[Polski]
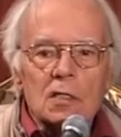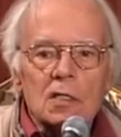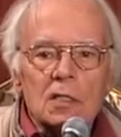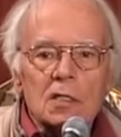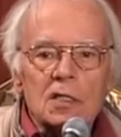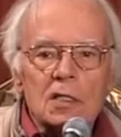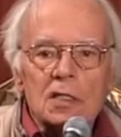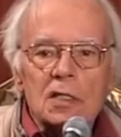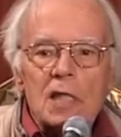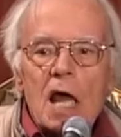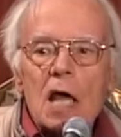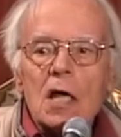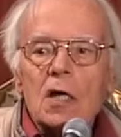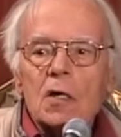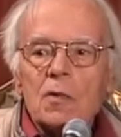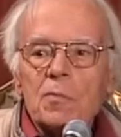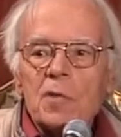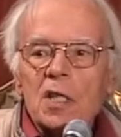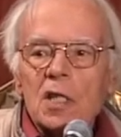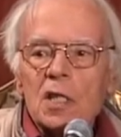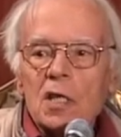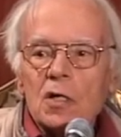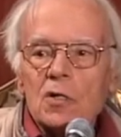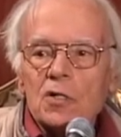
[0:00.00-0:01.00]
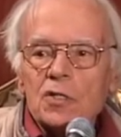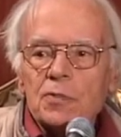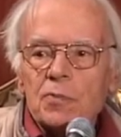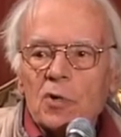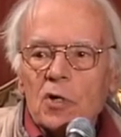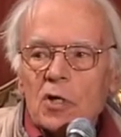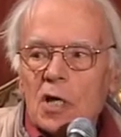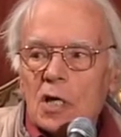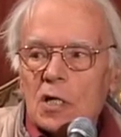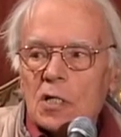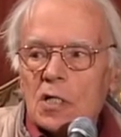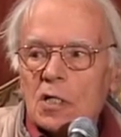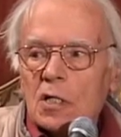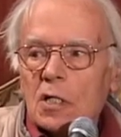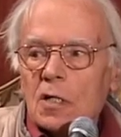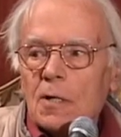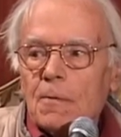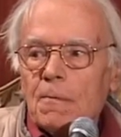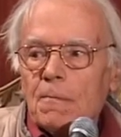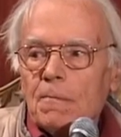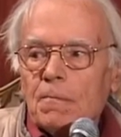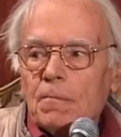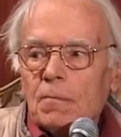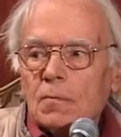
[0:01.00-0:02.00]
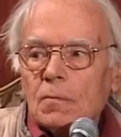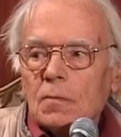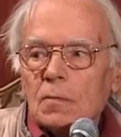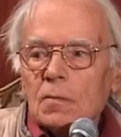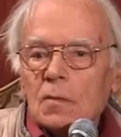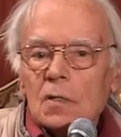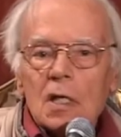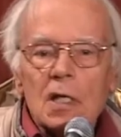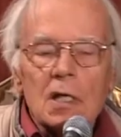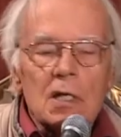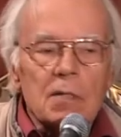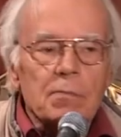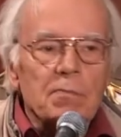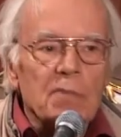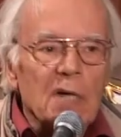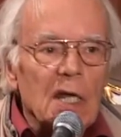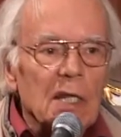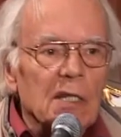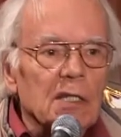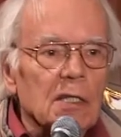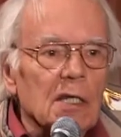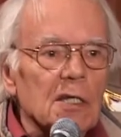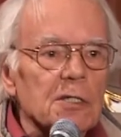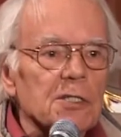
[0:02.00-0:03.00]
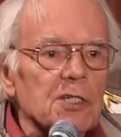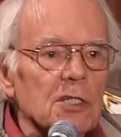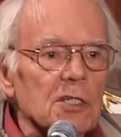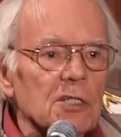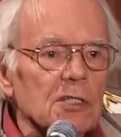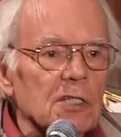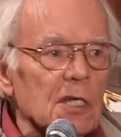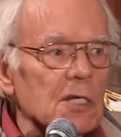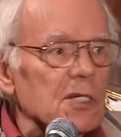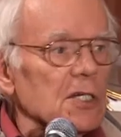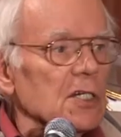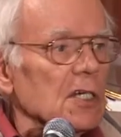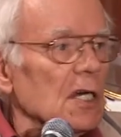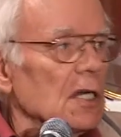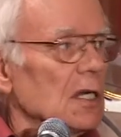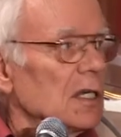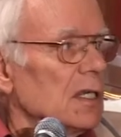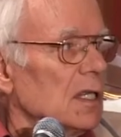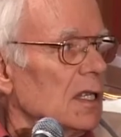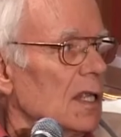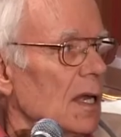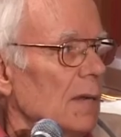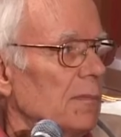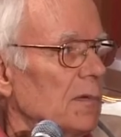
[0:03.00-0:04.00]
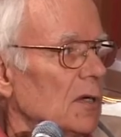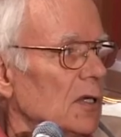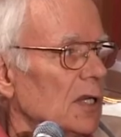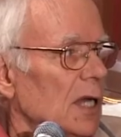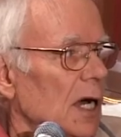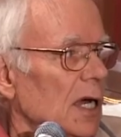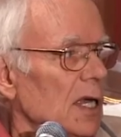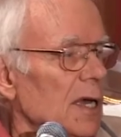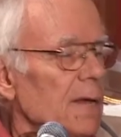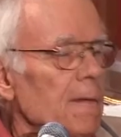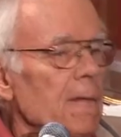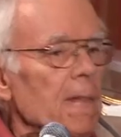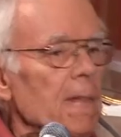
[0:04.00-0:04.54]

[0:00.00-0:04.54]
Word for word: Znakomity gospodarz. Herbata, ciasteczka, Rita podaje.